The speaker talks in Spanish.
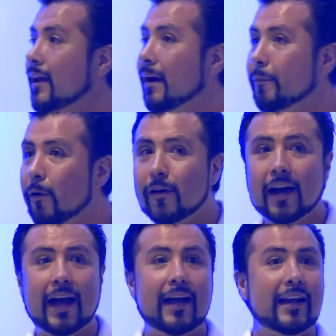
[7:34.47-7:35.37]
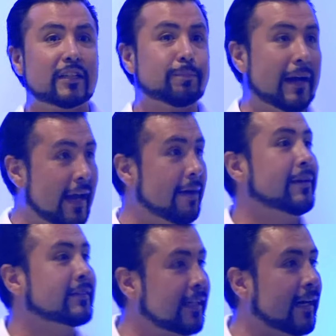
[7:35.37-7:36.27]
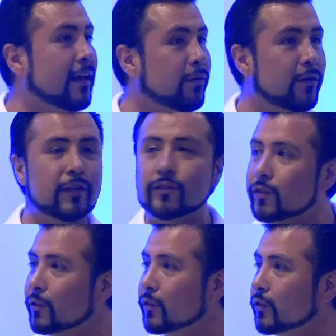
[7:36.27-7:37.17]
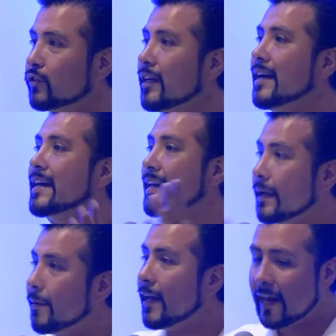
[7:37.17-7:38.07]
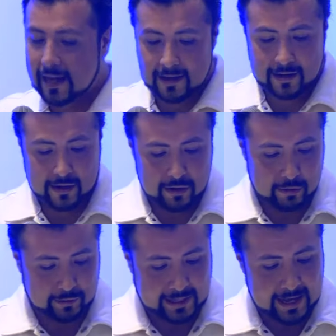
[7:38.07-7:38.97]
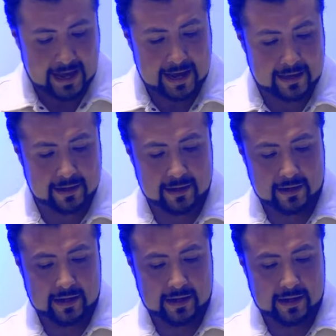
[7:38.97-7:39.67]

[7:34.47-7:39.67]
la boca, las palabras en cada uno de nosotros revela lo que hay